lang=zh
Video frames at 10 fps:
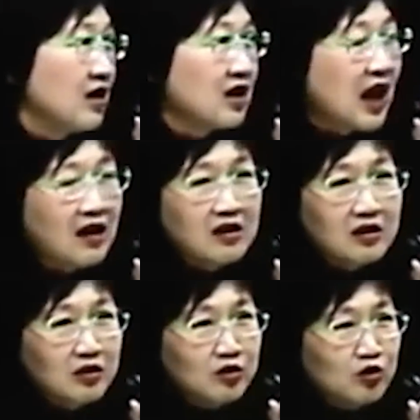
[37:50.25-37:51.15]
那他
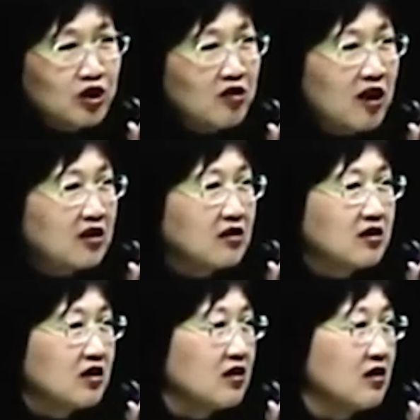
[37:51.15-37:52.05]
呢，就叫他的
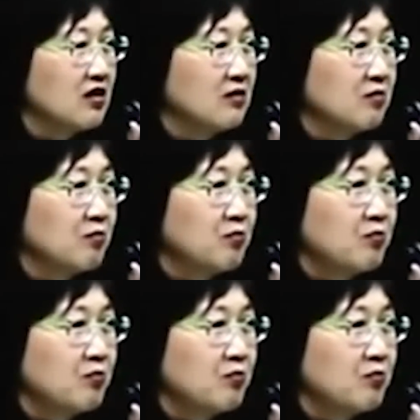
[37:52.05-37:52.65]
这个